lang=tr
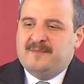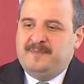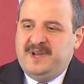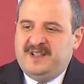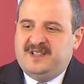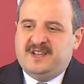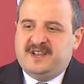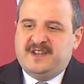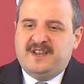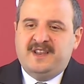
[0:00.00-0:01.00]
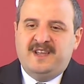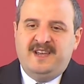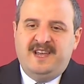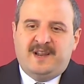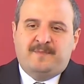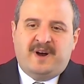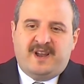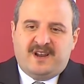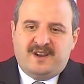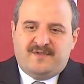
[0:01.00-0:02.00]
bildirinin ilk
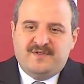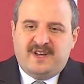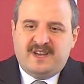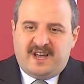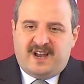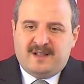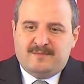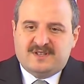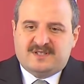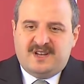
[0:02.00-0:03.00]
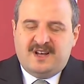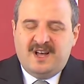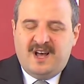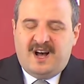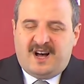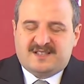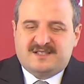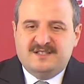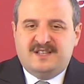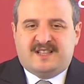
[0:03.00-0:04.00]
paragrafında yer alması
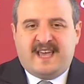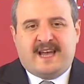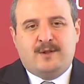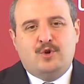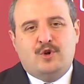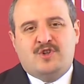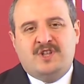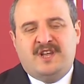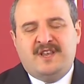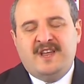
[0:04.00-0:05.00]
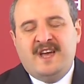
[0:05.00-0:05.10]
aslında teknolojinin